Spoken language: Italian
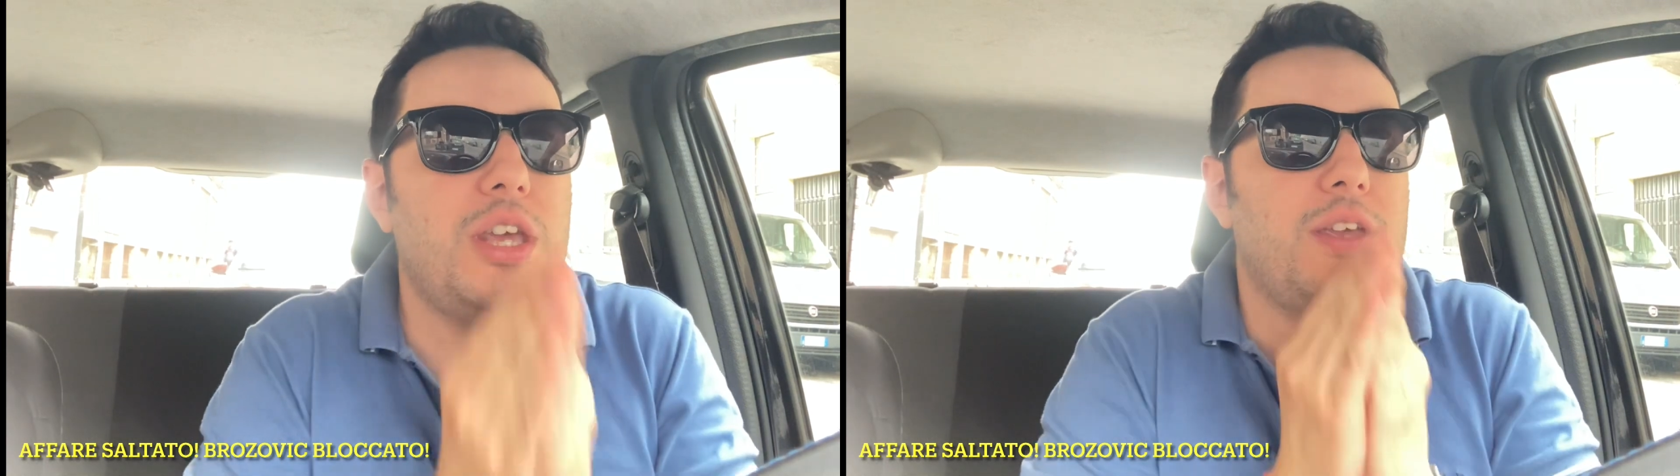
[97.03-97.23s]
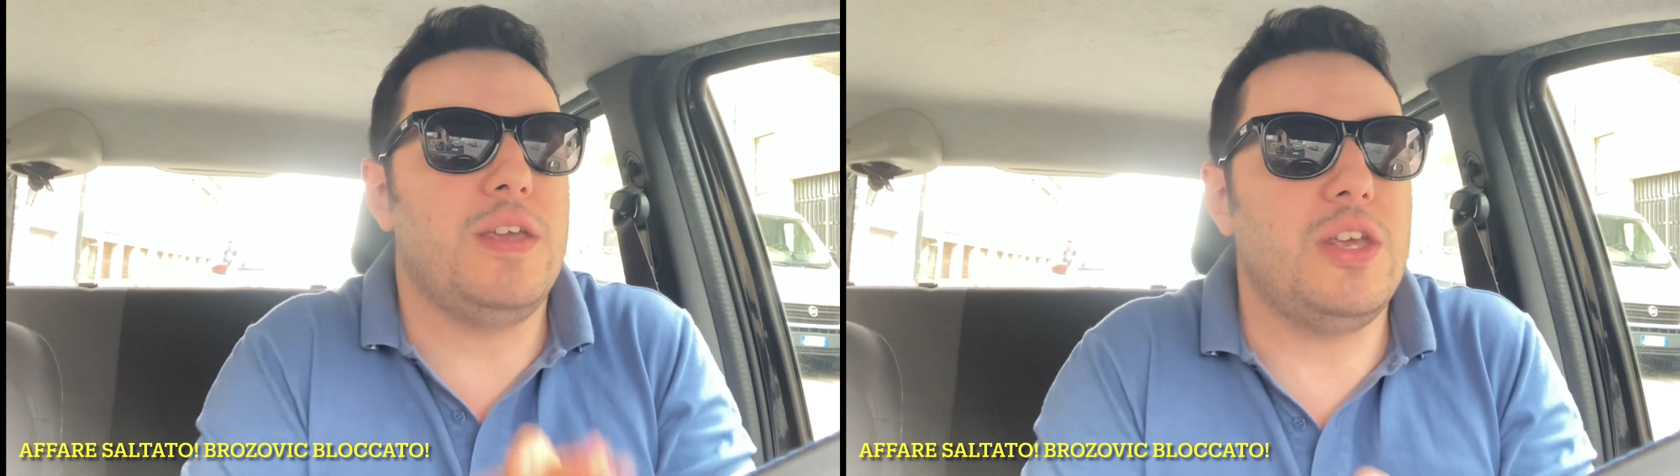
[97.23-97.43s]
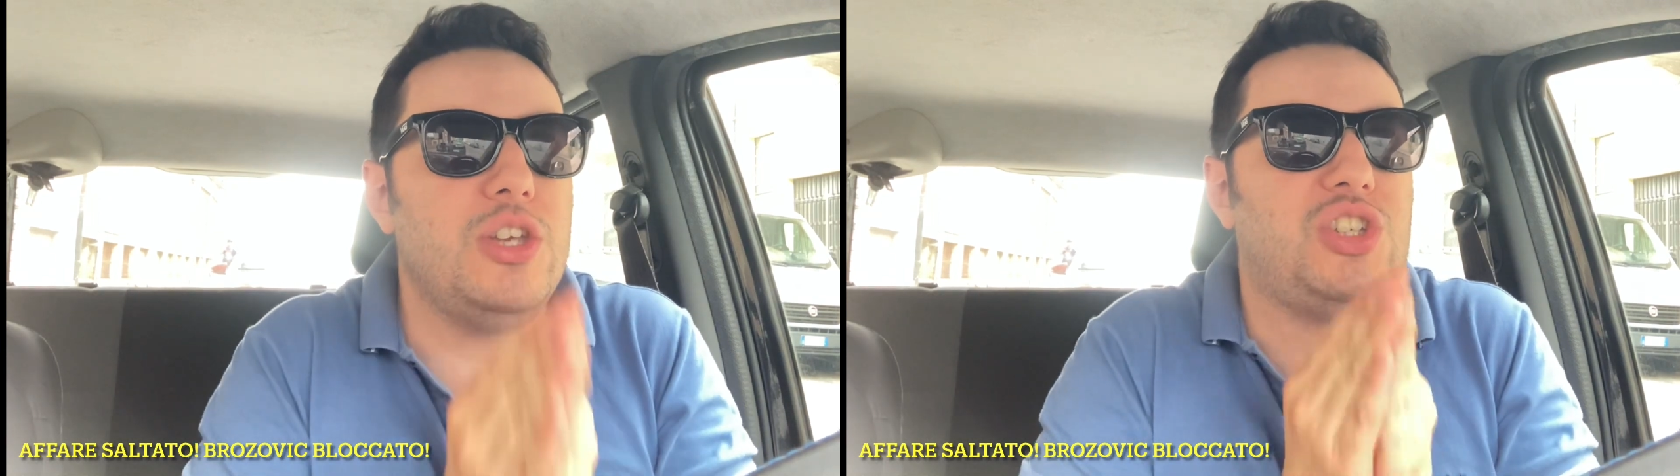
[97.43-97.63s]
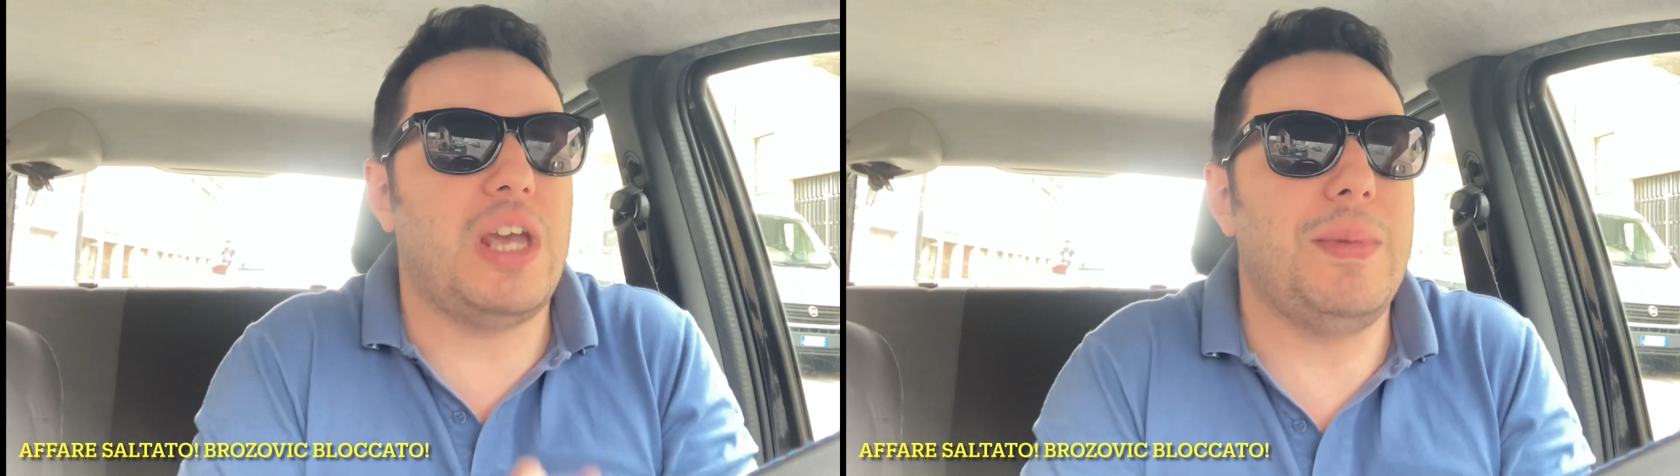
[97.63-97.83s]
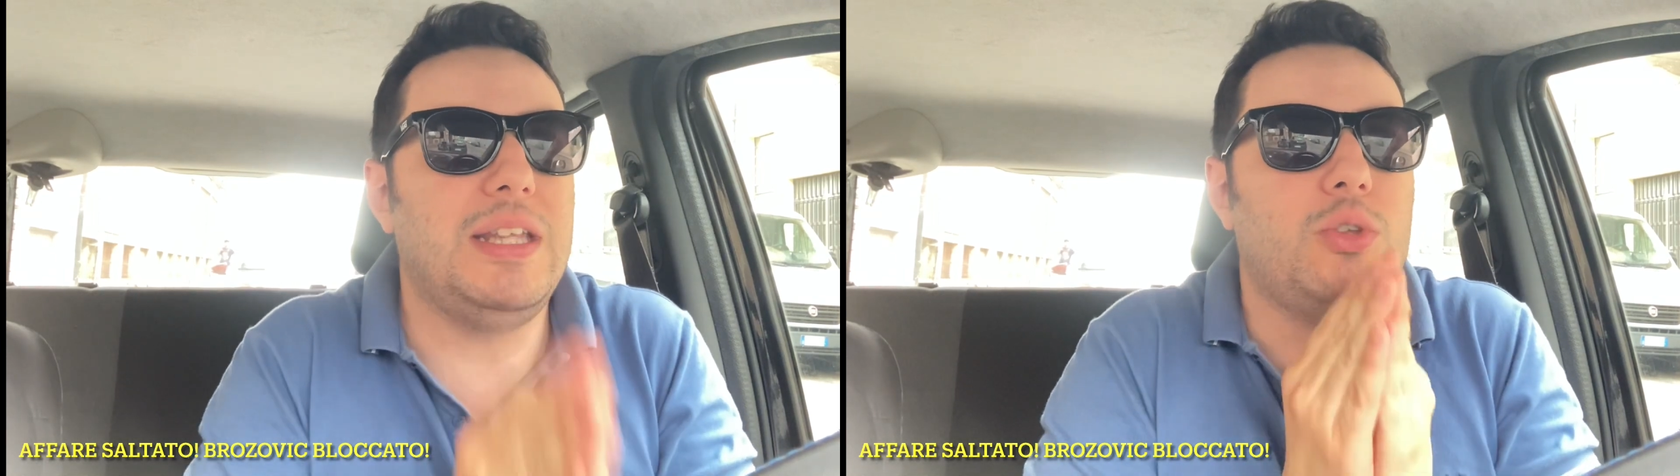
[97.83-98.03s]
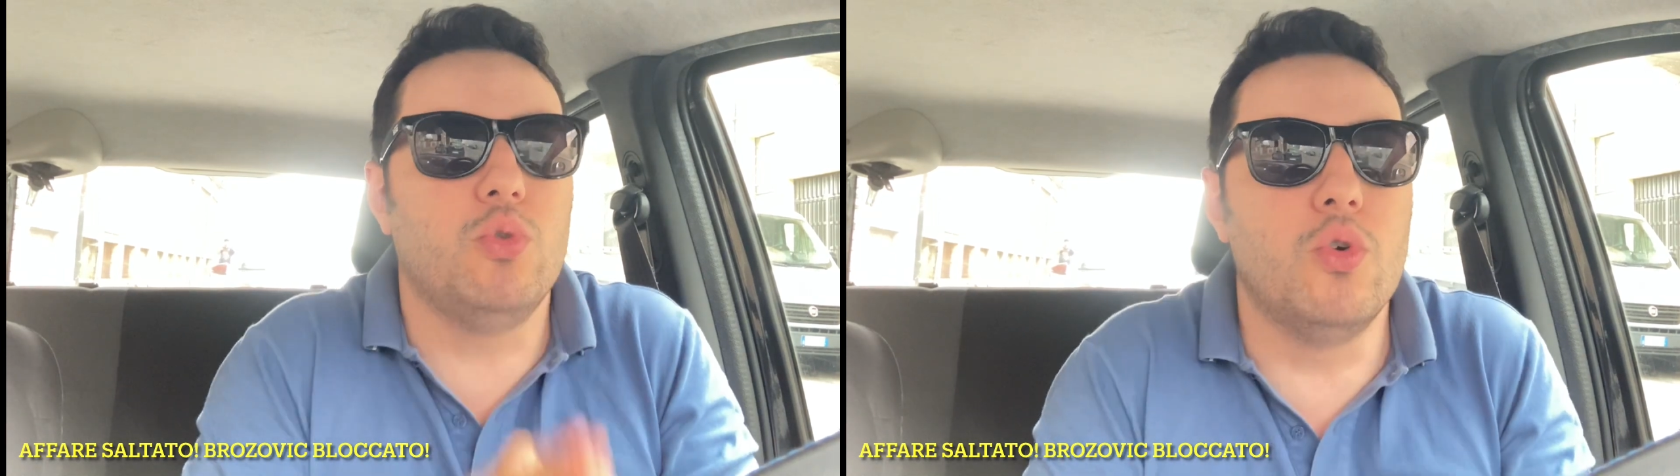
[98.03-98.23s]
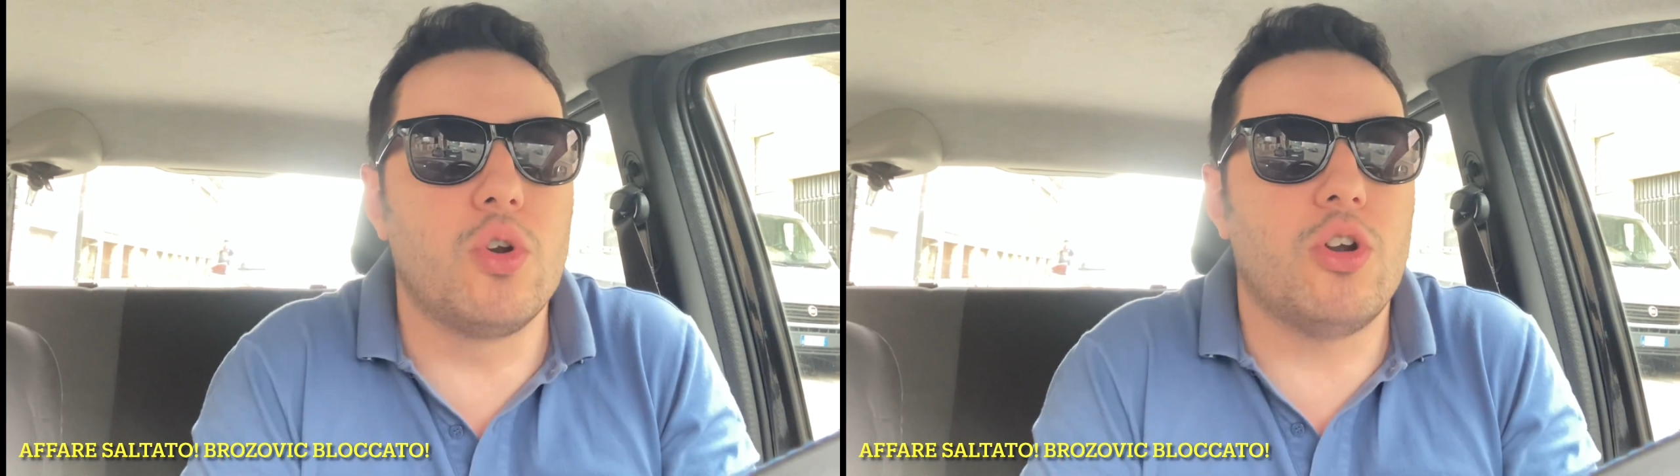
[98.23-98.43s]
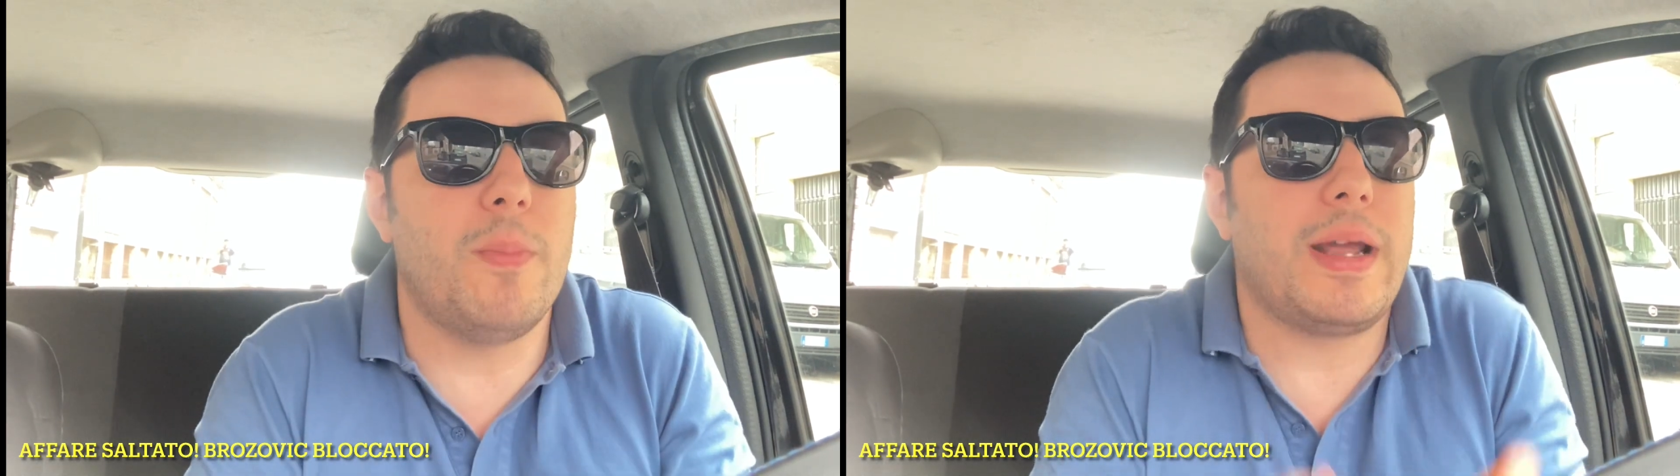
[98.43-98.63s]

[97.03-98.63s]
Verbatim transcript: i, i scemi di turno?